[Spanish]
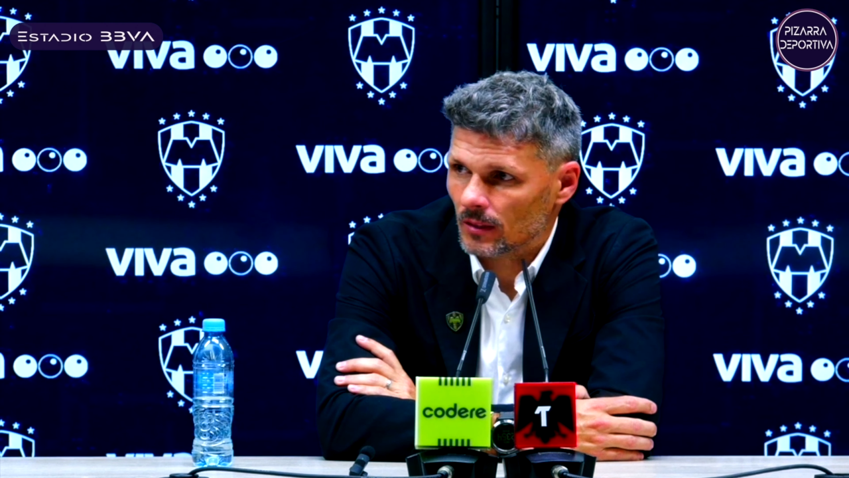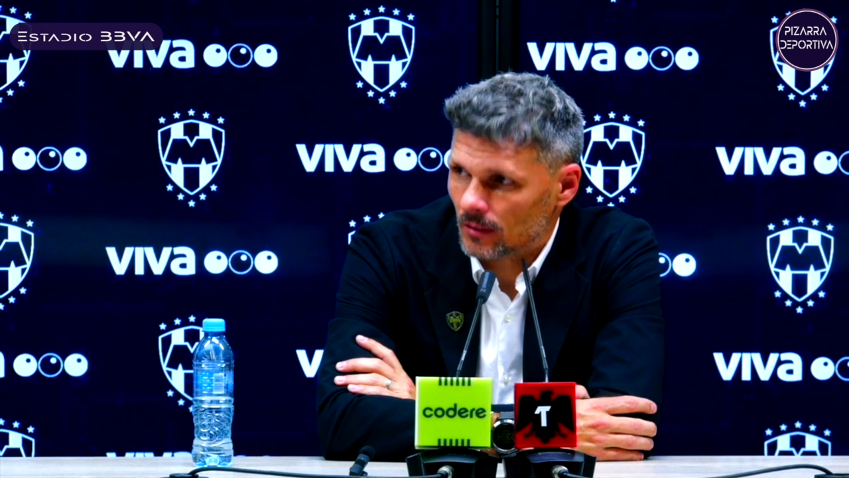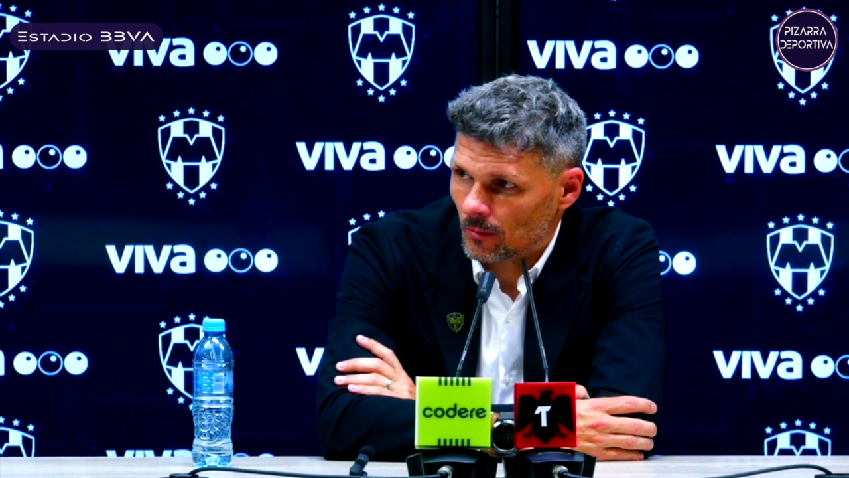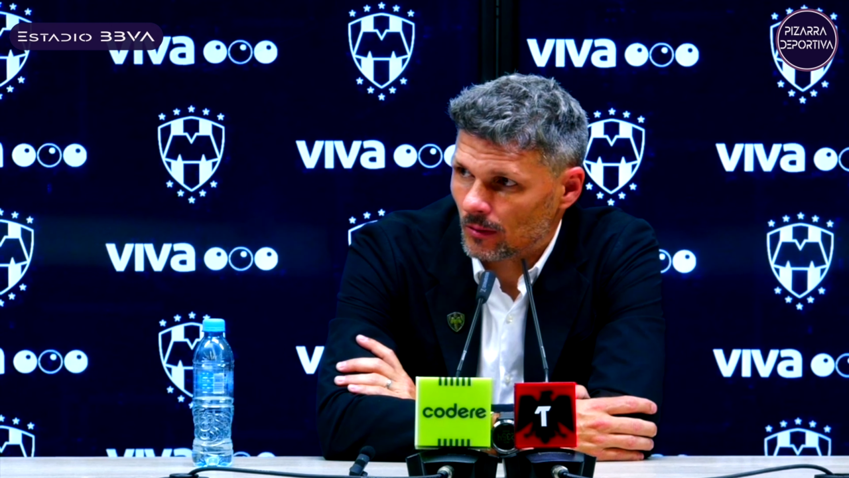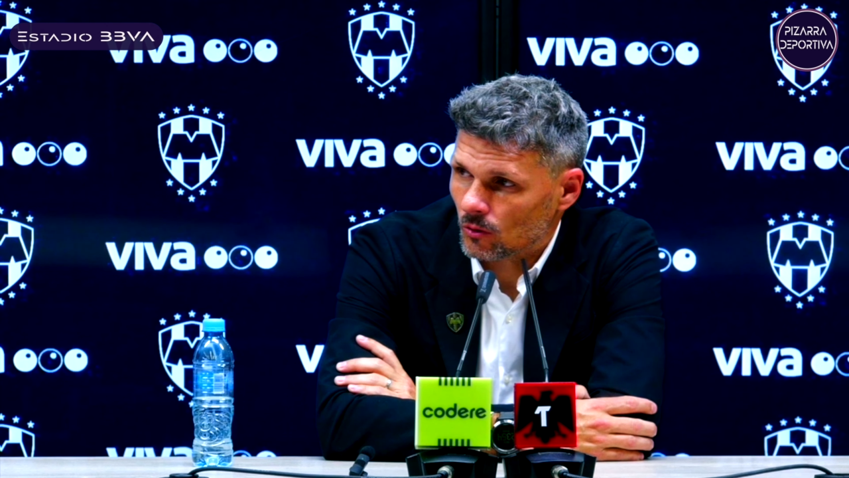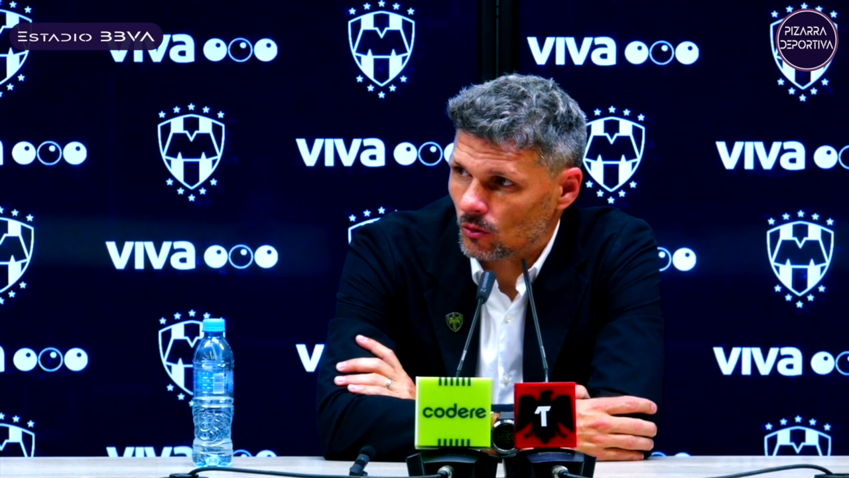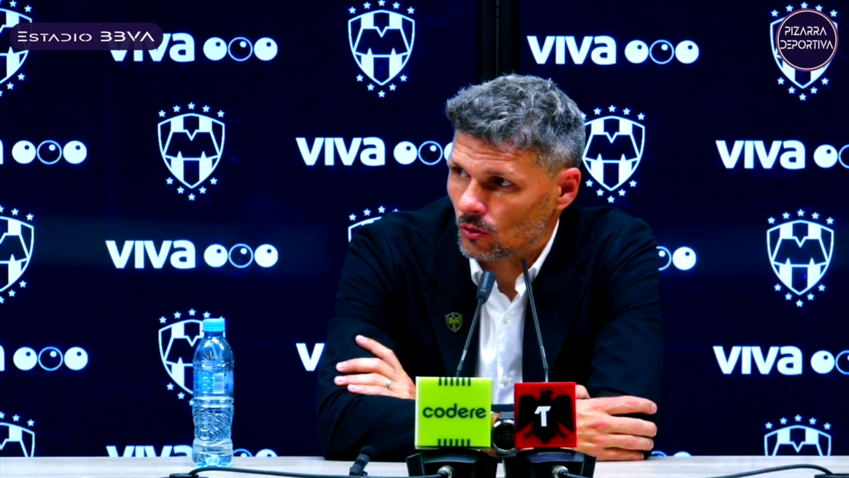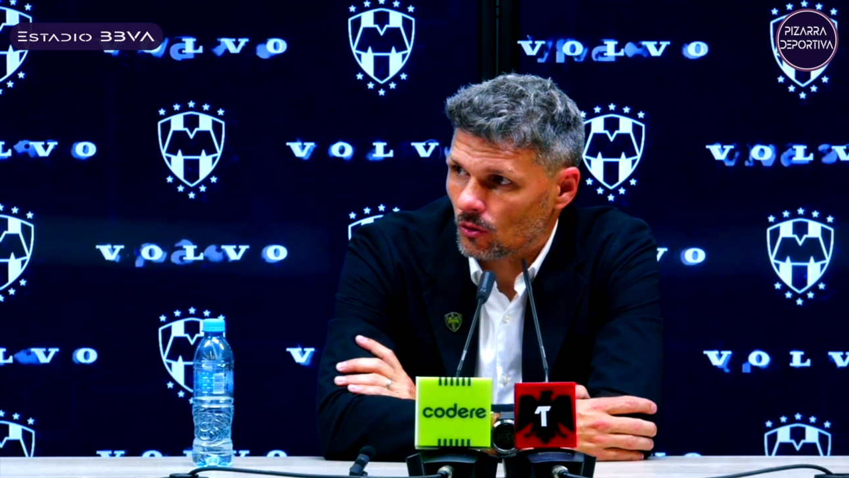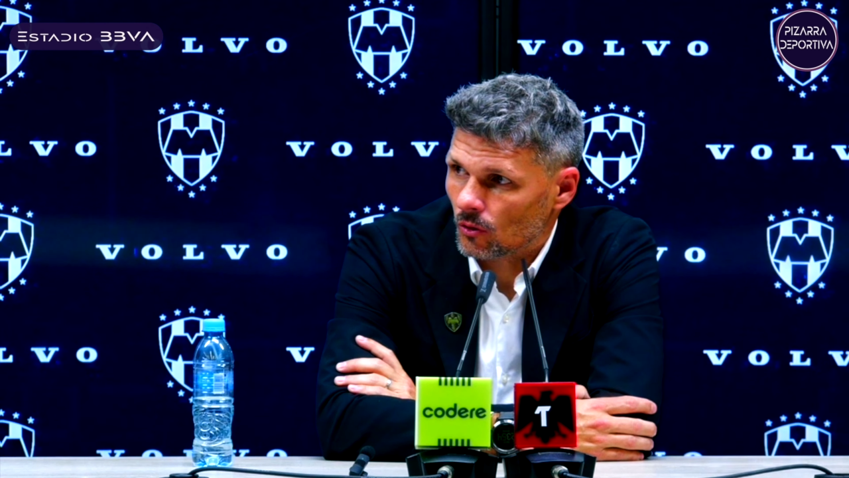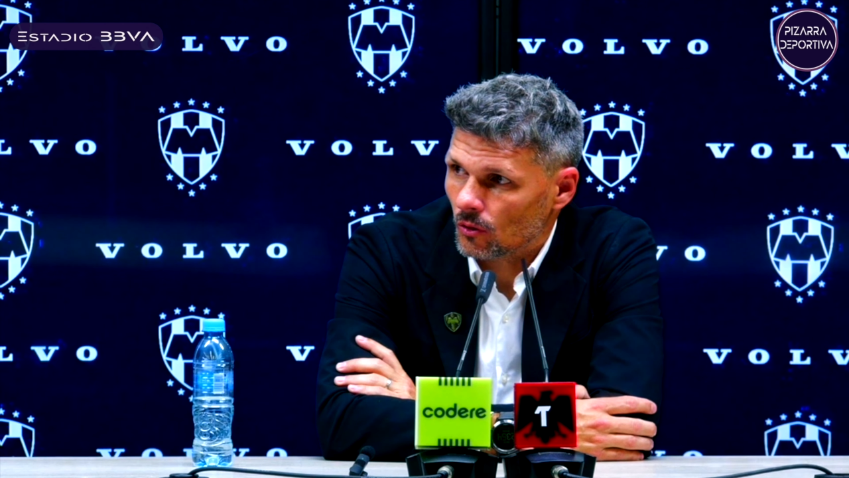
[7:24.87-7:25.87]
que se ve en
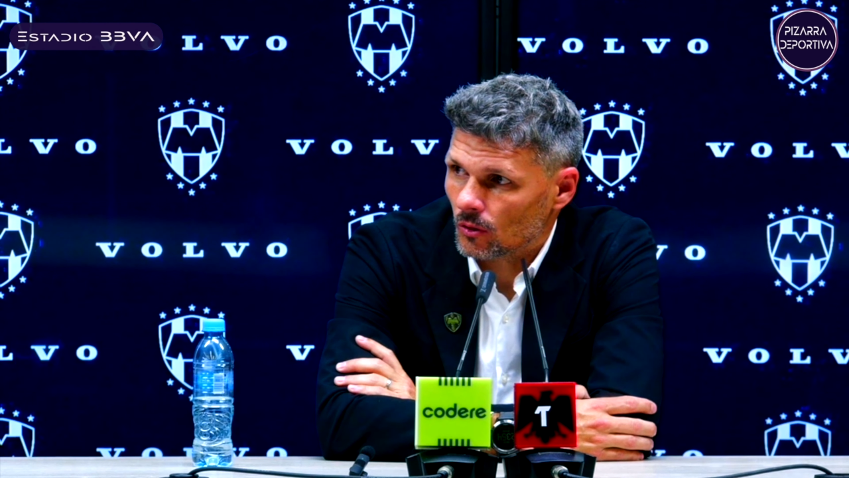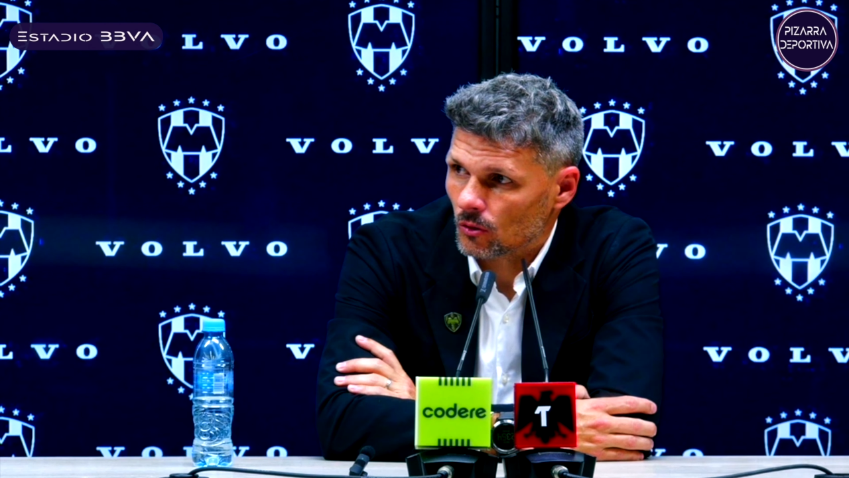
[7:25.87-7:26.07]
todo,